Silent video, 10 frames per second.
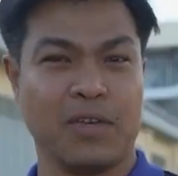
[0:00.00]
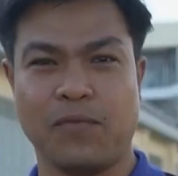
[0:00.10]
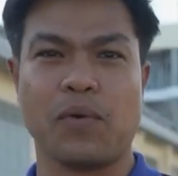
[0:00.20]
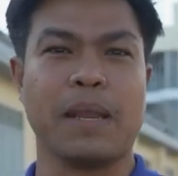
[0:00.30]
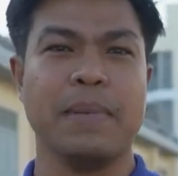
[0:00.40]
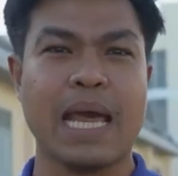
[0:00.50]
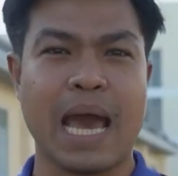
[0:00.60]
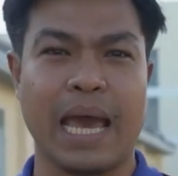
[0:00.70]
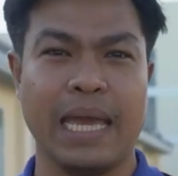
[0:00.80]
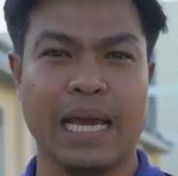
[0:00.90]
มันจะโฟกัสไม่
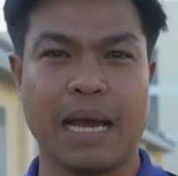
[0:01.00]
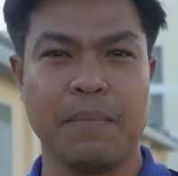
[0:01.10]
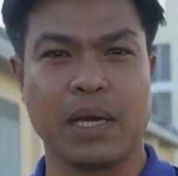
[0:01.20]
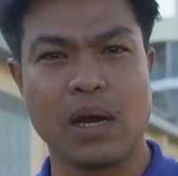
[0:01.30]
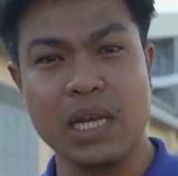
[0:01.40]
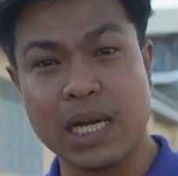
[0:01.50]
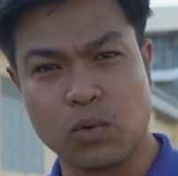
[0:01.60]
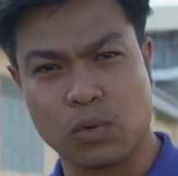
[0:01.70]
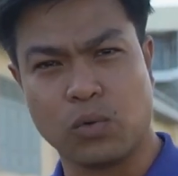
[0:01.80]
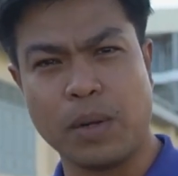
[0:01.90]
ได้นะครับแล้วก็เรื่อ
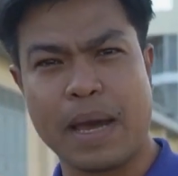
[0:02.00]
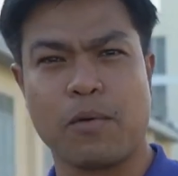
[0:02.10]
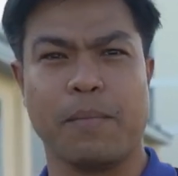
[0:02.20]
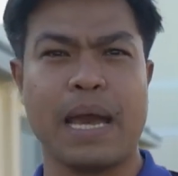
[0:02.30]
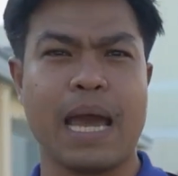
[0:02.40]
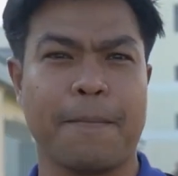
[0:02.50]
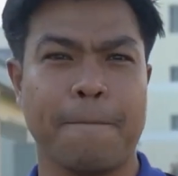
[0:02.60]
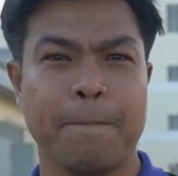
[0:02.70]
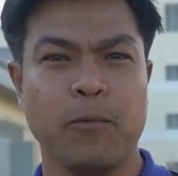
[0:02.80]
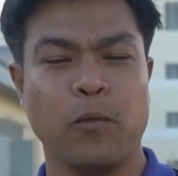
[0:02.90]
งคุณภาพของภาพ
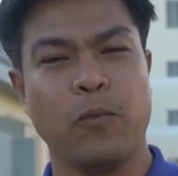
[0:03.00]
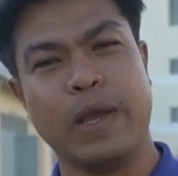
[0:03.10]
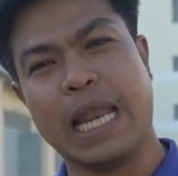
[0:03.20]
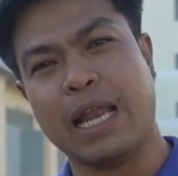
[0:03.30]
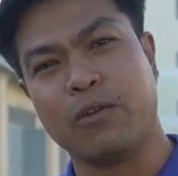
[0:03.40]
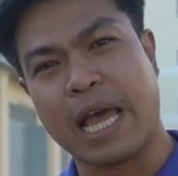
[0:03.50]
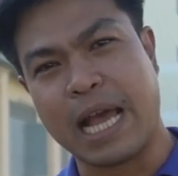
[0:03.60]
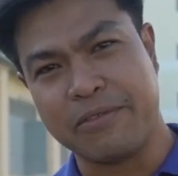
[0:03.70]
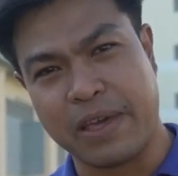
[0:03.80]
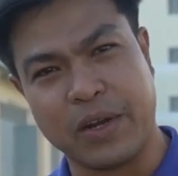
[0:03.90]
เวลาเรา
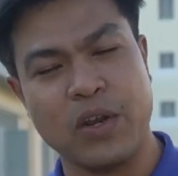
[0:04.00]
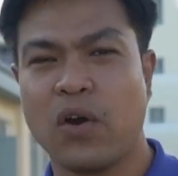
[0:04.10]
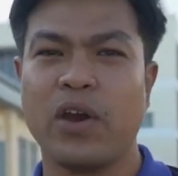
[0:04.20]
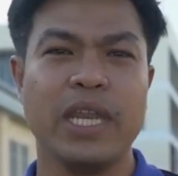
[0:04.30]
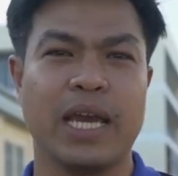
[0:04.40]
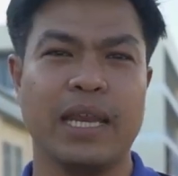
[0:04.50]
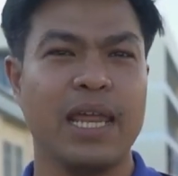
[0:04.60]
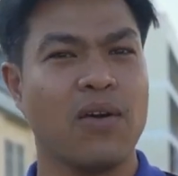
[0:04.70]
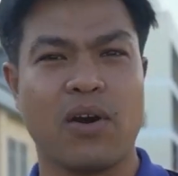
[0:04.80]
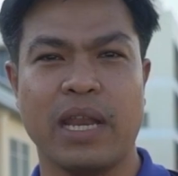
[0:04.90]
ถ่ายแสงน้อยๆเนี่ย
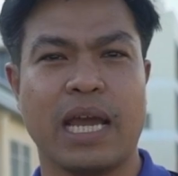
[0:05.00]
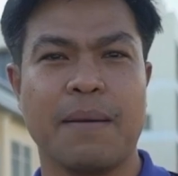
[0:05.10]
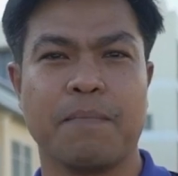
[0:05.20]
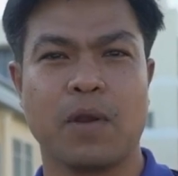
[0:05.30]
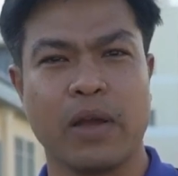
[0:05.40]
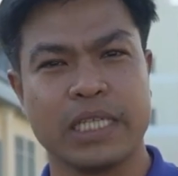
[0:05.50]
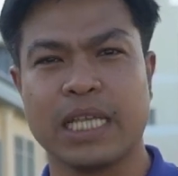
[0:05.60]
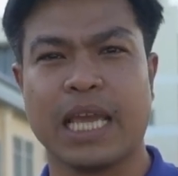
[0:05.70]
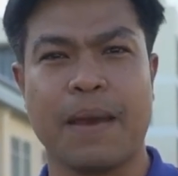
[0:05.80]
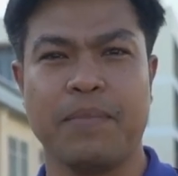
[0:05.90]
แน่นอนนะครับ กล้องแอค
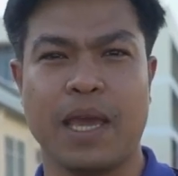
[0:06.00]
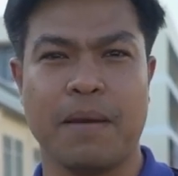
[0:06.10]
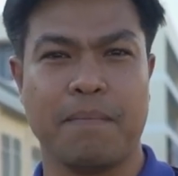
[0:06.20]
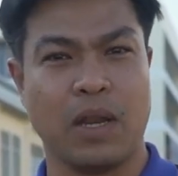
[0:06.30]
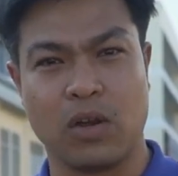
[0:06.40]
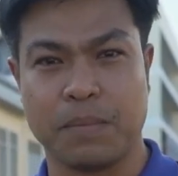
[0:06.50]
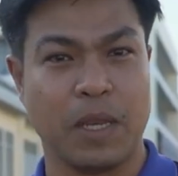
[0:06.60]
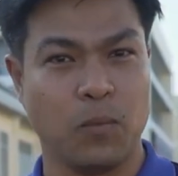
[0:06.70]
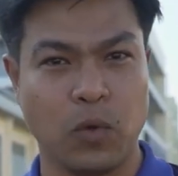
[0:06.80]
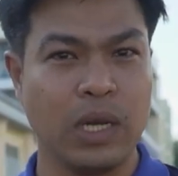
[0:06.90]
ชั่นแคมเนี่ยมันออก
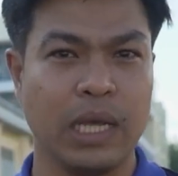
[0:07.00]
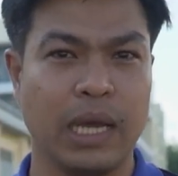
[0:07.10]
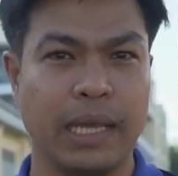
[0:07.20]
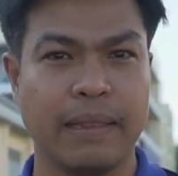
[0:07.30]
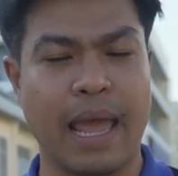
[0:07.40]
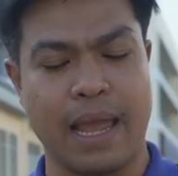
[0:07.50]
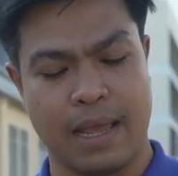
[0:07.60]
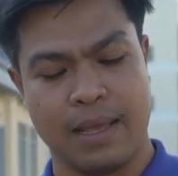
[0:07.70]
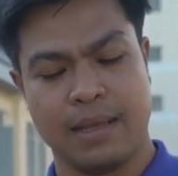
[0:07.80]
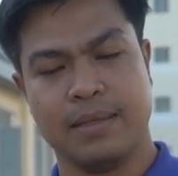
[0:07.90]
เป็นวุ้นเลยแต่
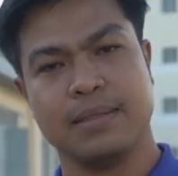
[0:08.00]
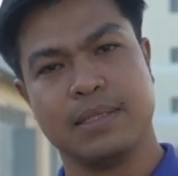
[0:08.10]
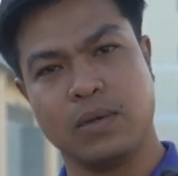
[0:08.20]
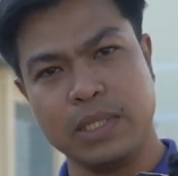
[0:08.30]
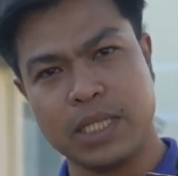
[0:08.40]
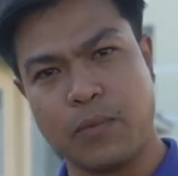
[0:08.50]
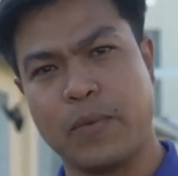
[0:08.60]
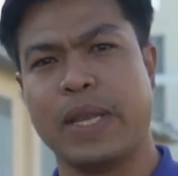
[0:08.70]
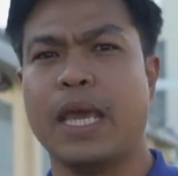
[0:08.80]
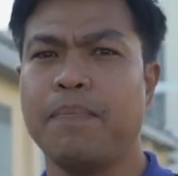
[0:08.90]
โซนี่ซั1